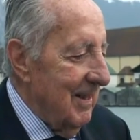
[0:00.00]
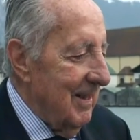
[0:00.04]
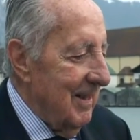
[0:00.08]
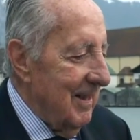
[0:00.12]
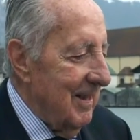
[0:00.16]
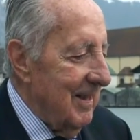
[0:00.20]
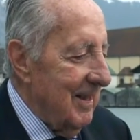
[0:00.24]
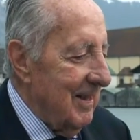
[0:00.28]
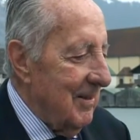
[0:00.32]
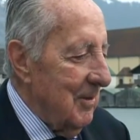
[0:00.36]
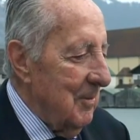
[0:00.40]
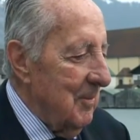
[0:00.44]

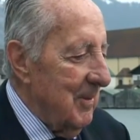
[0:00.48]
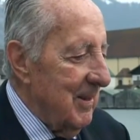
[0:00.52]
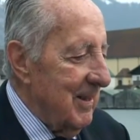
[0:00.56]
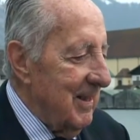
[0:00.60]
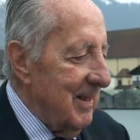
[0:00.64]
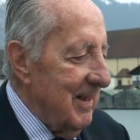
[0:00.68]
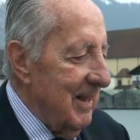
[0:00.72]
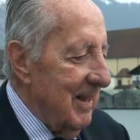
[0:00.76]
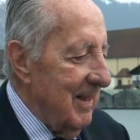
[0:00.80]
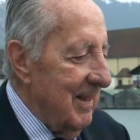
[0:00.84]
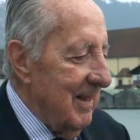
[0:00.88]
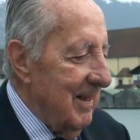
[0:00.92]
nicht über
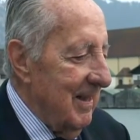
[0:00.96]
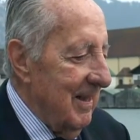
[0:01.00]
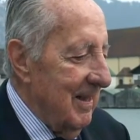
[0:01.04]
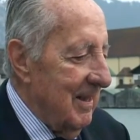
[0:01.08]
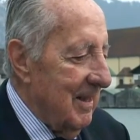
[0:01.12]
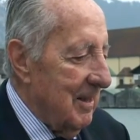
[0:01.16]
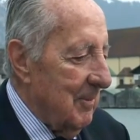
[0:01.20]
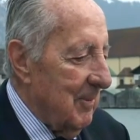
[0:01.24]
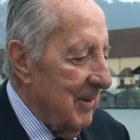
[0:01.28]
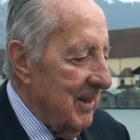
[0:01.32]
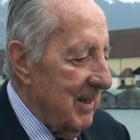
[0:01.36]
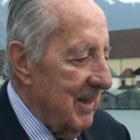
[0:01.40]
die äh,
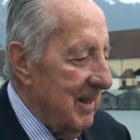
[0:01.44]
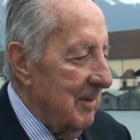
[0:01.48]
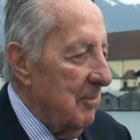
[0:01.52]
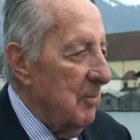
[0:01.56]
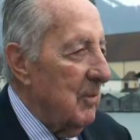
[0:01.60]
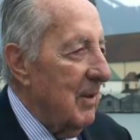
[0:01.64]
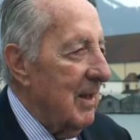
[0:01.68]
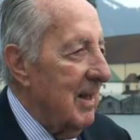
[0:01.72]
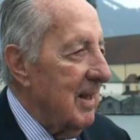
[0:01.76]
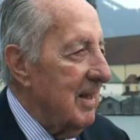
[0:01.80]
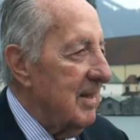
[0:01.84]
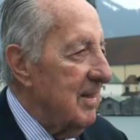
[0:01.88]
entsprechenden
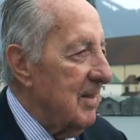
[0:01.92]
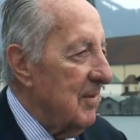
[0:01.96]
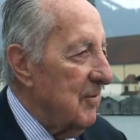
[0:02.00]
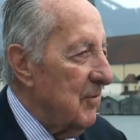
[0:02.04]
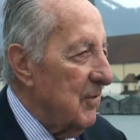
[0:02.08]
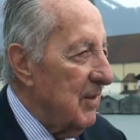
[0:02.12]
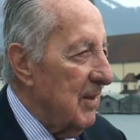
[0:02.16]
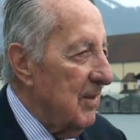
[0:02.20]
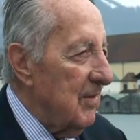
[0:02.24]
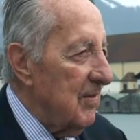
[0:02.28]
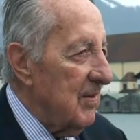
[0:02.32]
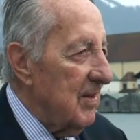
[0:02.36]

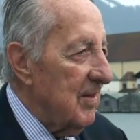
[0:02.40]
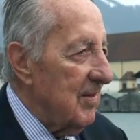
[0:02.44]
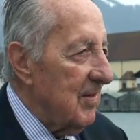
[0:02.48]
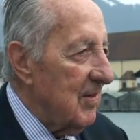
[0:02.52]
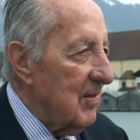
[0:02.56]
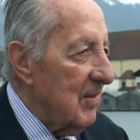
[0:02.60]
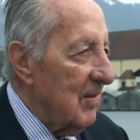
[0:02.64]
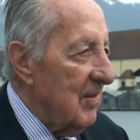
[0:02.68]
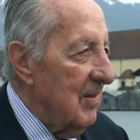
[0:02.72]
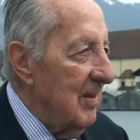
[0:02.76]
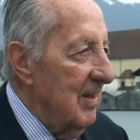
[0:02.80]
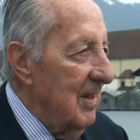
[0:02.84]
moralischen
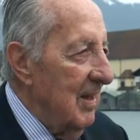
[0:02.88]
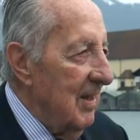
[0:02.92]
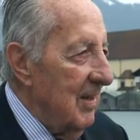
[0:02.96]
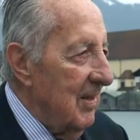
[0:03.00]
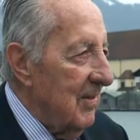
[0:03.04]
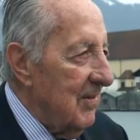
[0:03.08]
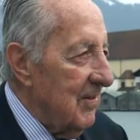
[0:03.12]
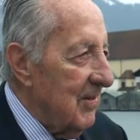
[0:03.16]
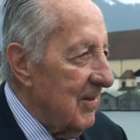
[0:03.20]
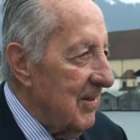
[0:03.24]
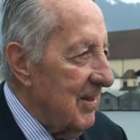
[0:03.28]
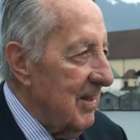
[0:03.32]
Voraussetzungen,
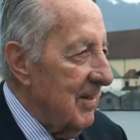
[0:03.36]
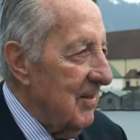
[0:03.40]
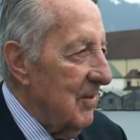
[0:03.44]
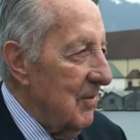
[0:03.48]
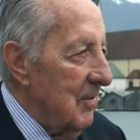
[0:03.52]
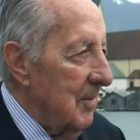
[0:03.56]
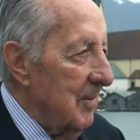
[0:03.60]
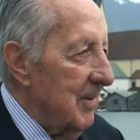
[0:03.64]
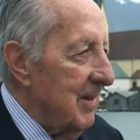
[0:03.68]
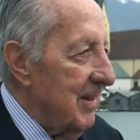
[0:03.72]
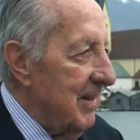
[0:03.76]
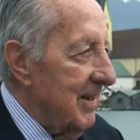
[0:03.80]
sondern
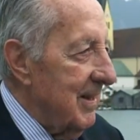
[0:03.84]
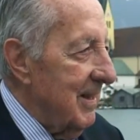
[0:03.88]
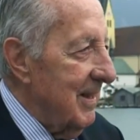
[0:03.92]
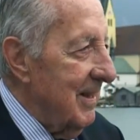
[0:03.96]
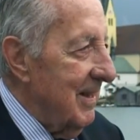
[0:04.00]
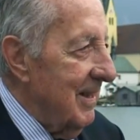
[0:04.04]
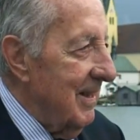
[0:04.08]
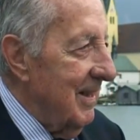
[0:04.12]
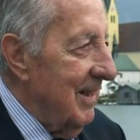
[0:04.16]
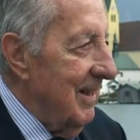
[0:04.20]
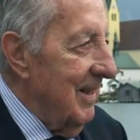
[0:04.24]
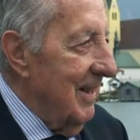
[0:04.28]
über
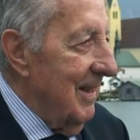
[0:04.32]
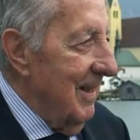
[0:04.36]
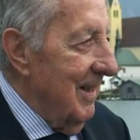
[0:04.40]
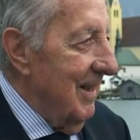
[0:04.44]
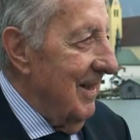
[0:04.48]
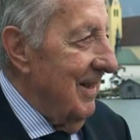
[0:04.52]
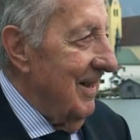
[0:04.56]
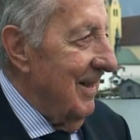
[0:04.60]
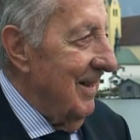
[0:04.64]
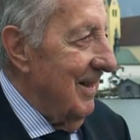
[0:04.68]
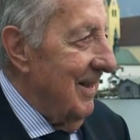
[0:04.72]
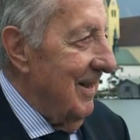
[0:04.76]
den
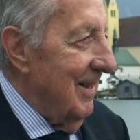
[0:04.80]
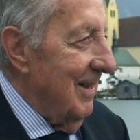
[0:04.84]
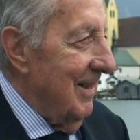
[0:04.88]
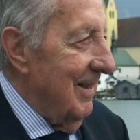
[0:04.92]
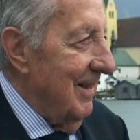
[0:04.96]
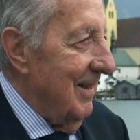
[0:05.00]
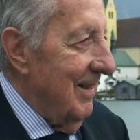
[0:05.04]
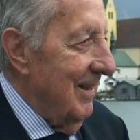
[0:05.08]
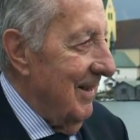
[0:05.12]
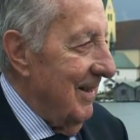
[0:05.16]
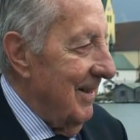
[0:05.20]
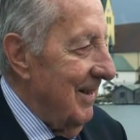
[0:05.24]

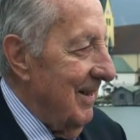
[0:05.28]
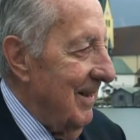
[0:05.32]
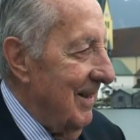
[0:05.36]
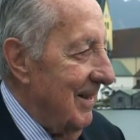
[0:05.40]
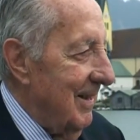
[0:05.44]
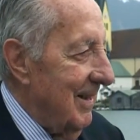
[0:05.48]
äh,